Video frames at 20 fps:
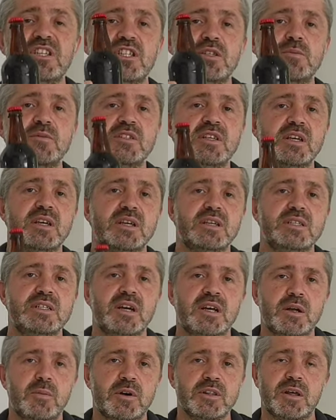İşimize
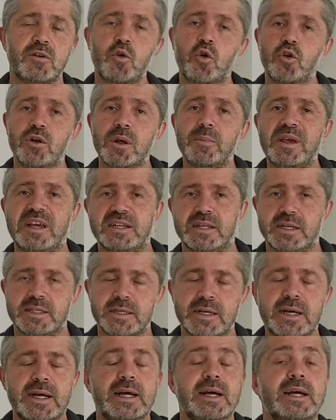yaramadan öyle
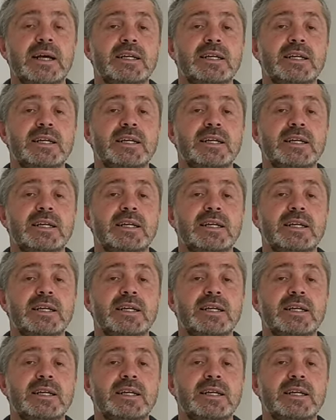bekler.